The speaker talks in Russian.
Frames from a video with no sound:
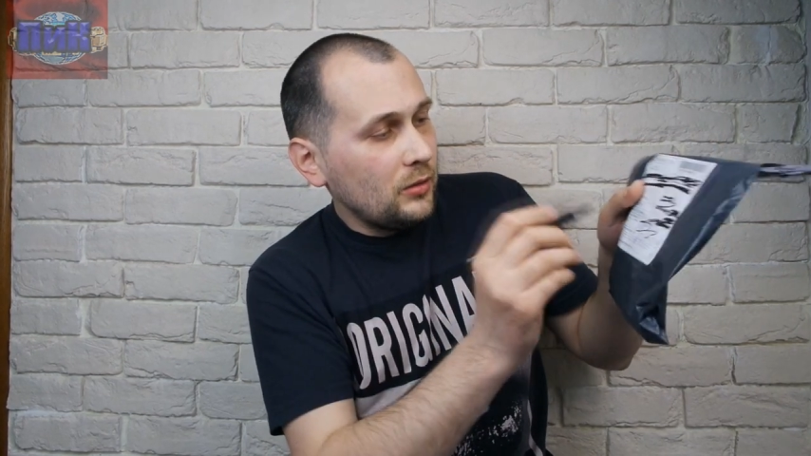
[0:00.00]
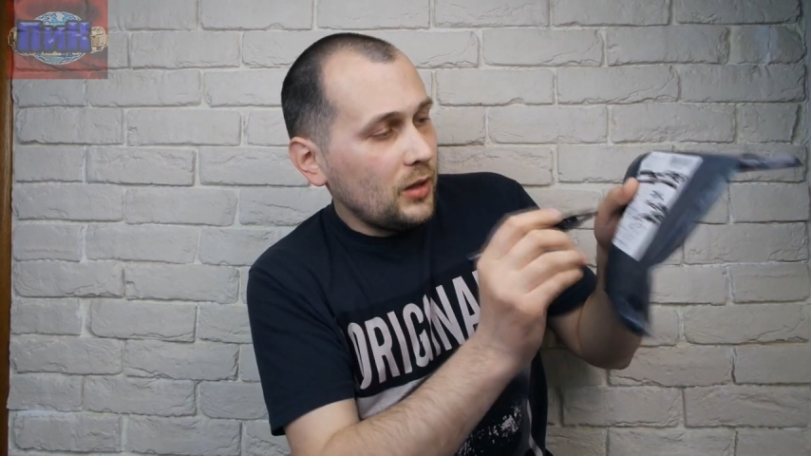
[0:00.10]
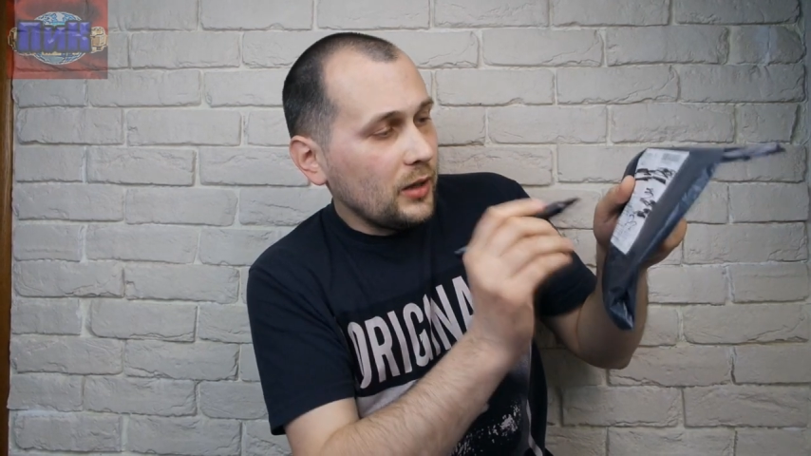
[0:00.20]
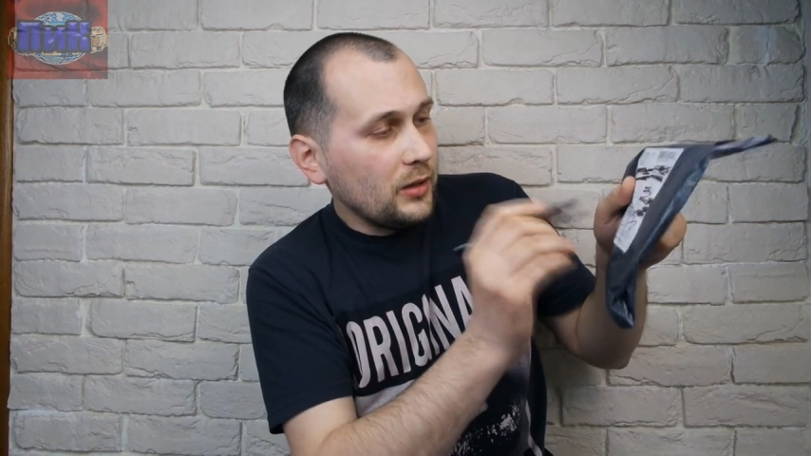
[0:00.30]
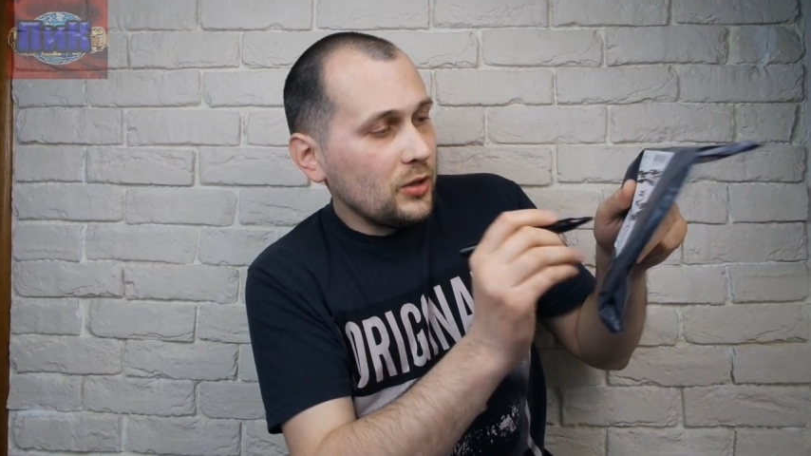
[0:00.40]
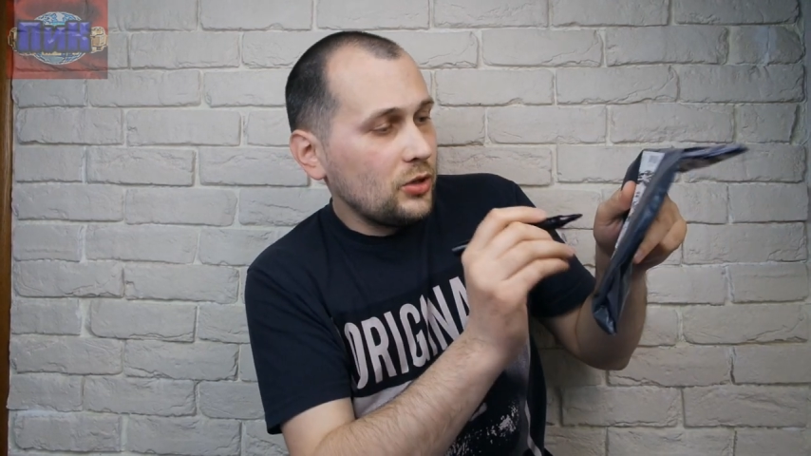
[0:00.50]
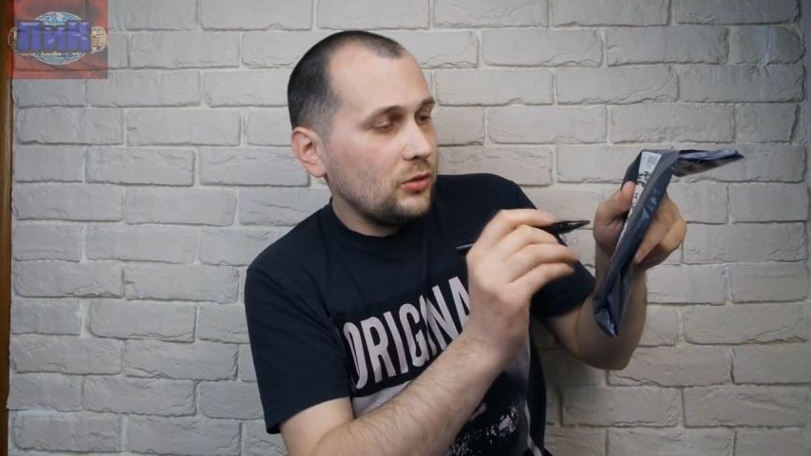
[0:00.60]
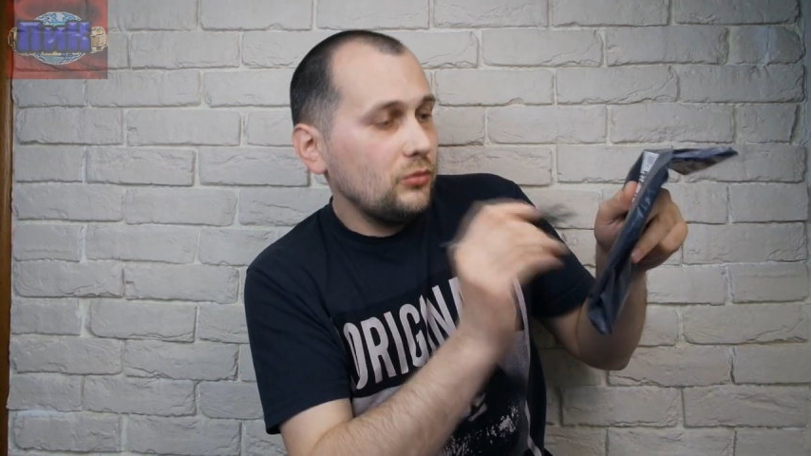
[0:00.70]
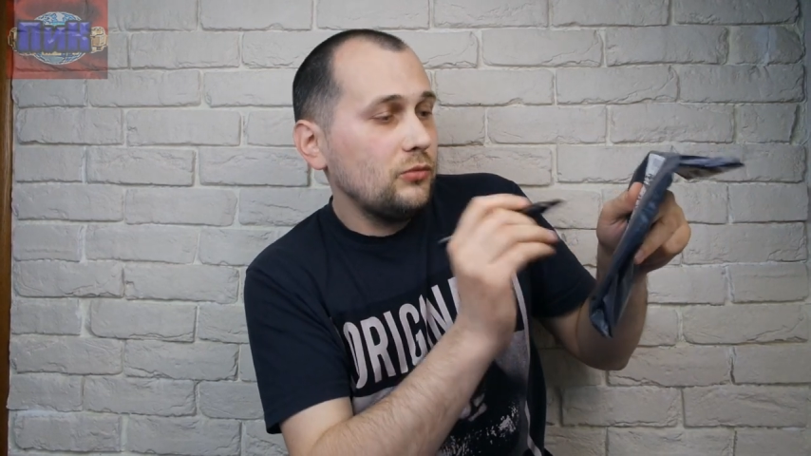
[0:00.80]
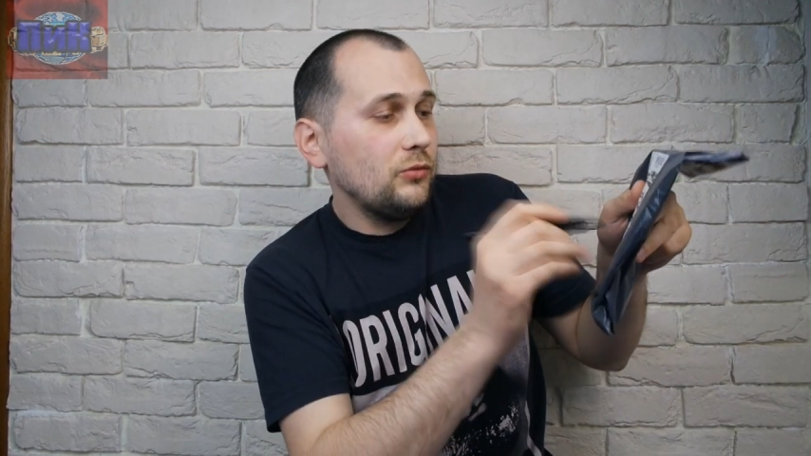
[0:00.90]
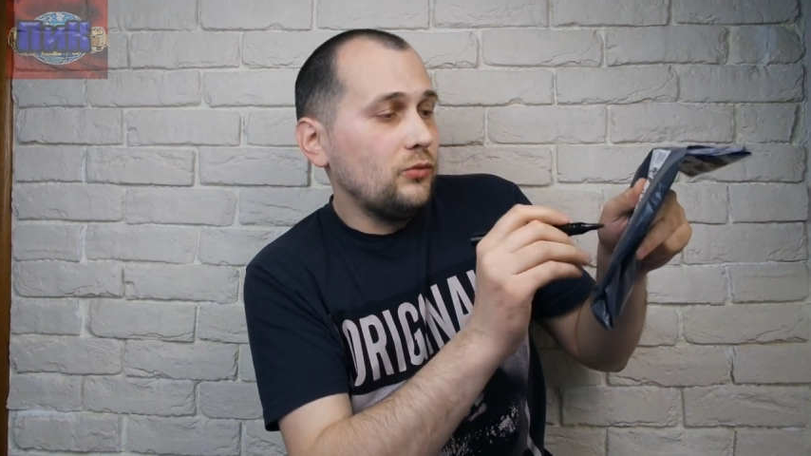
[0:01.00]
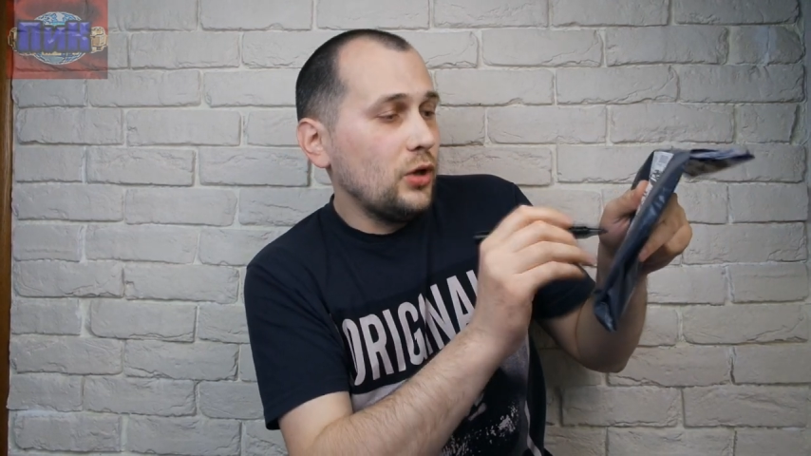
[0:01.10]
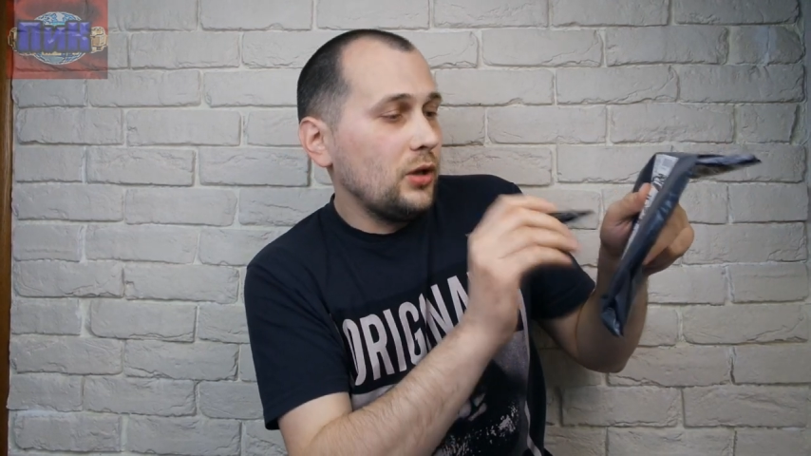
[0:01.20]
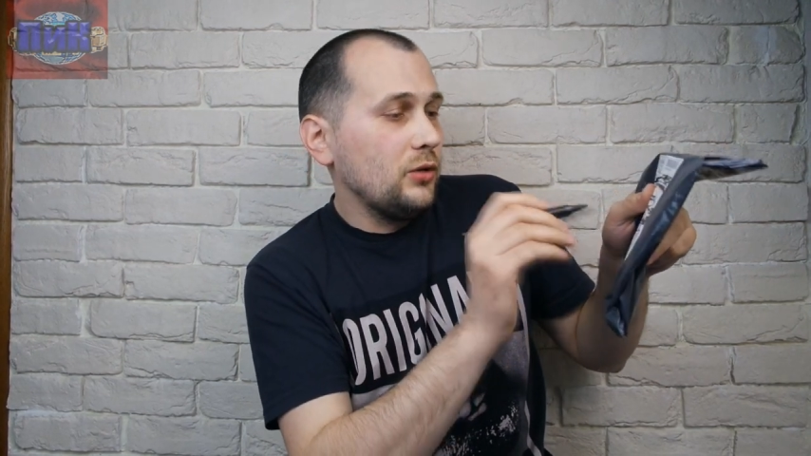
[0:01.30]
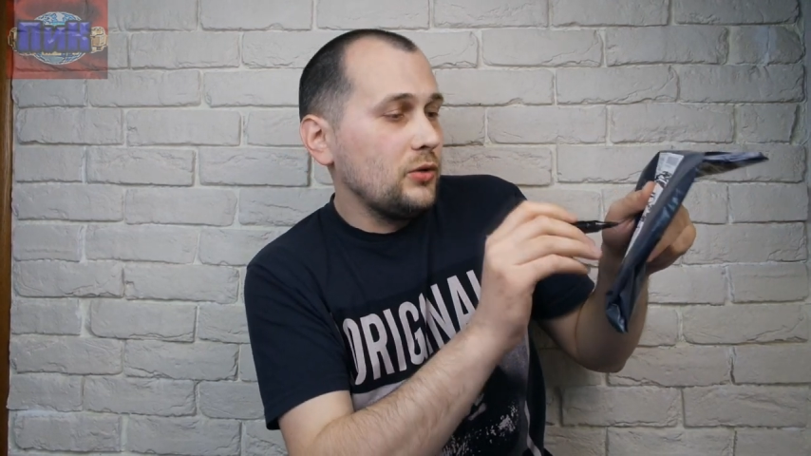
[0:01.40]
Так, даже
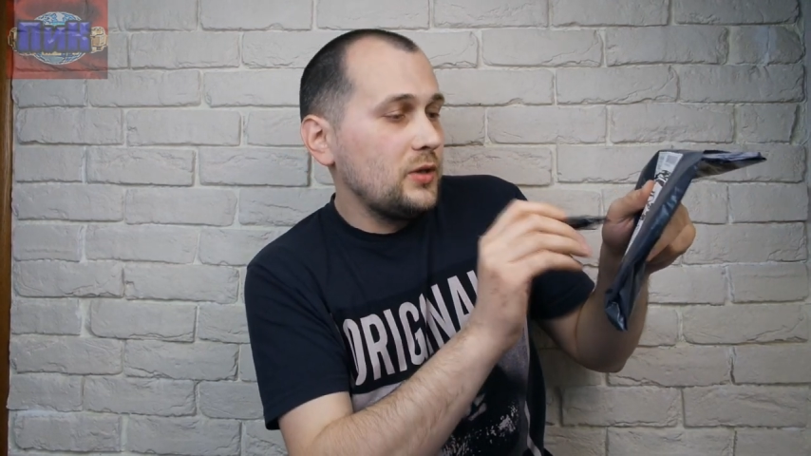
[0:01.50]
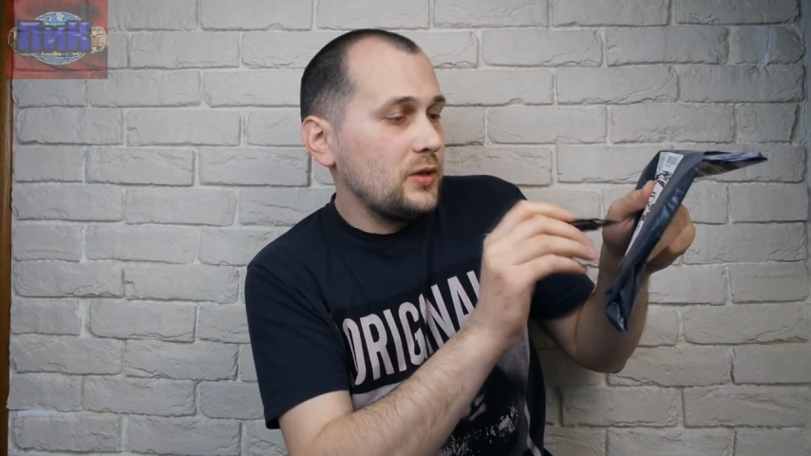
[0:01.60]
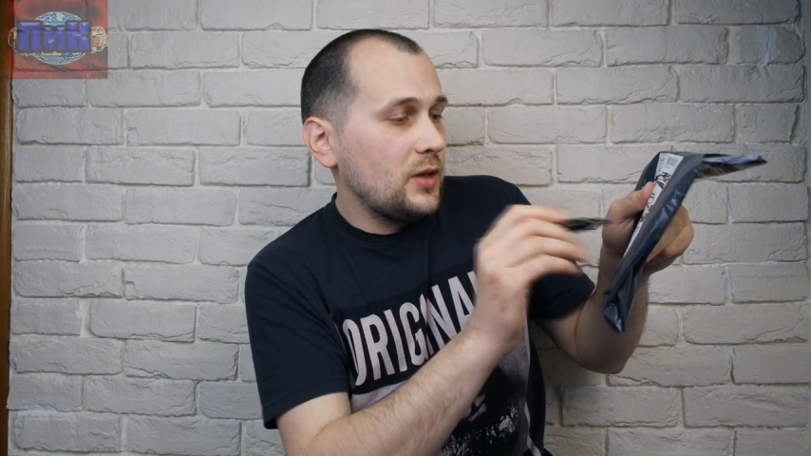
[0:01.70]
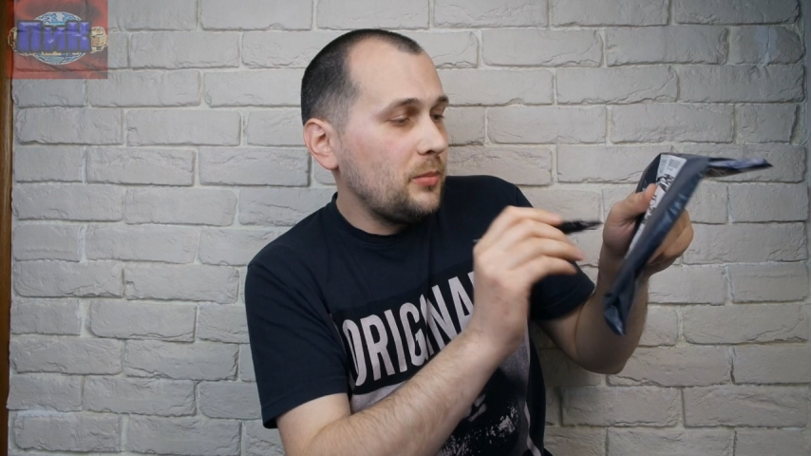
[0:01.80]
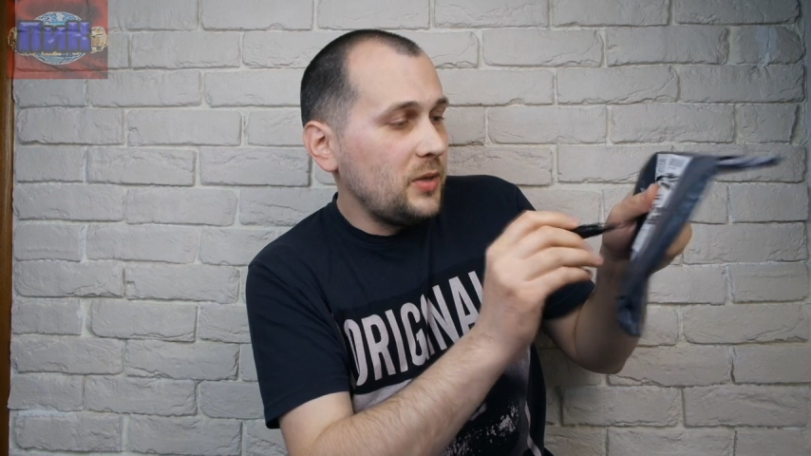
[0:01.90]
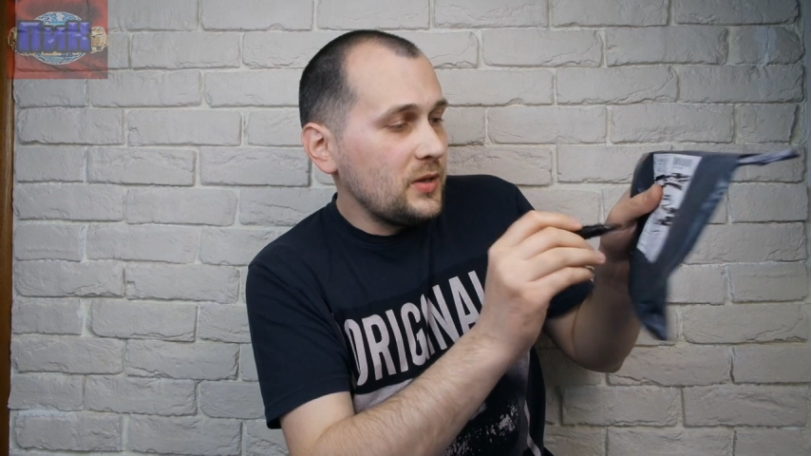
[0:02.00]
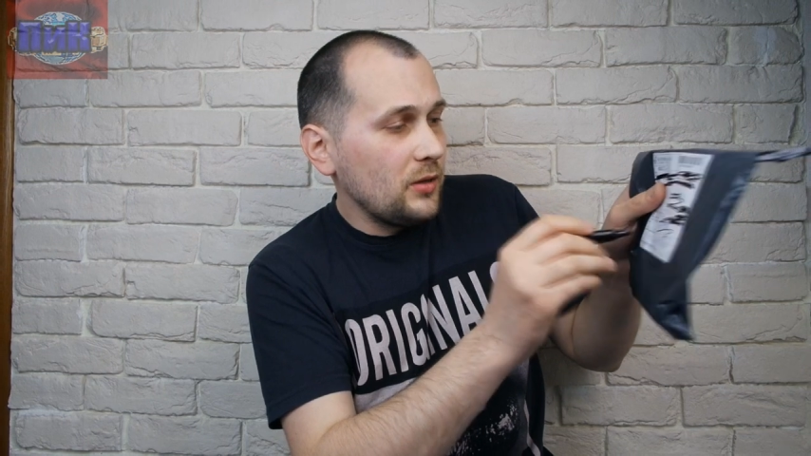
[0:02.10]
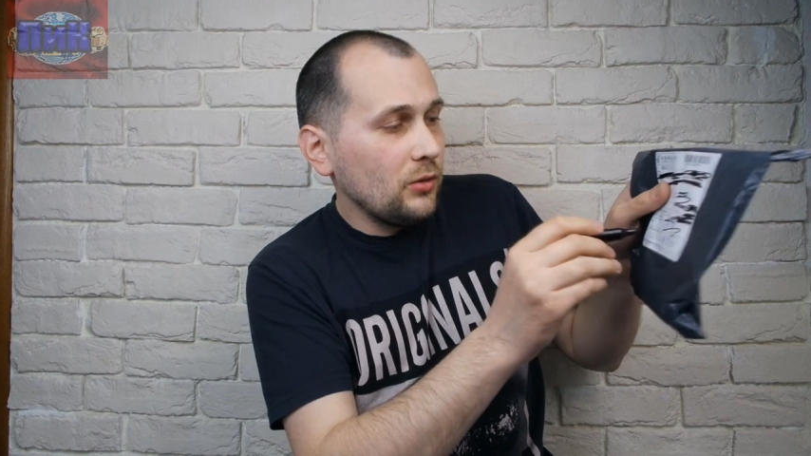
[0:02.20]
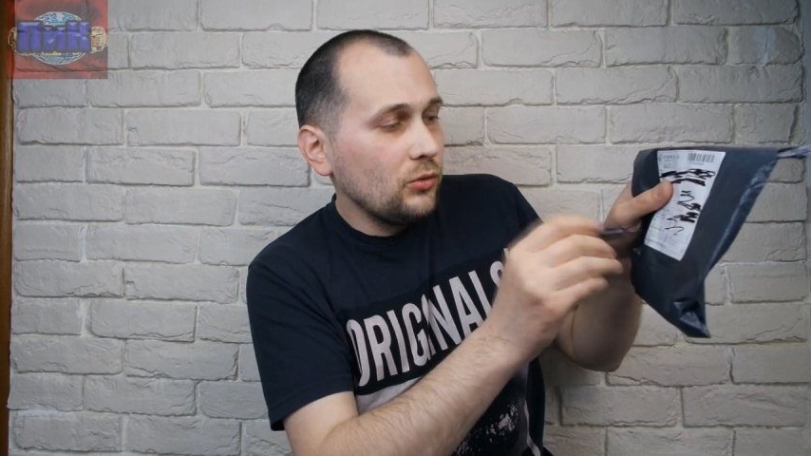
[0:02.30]
вот оно здесь написано.